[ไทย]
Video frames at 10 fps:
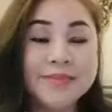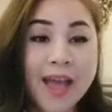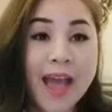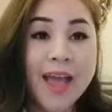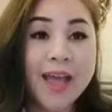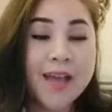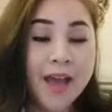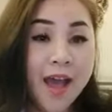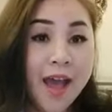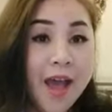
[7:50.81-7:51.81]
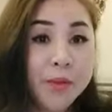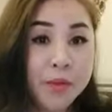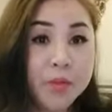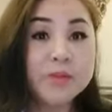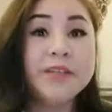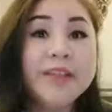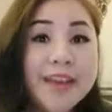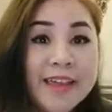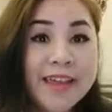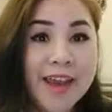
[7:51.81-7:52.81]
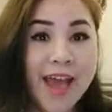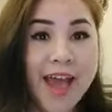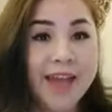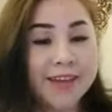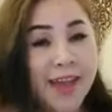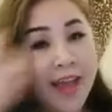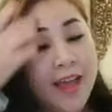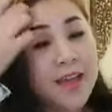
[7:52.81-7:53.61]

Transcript: นะคะ อ่ามันอยู่ที่ลีลานะคะ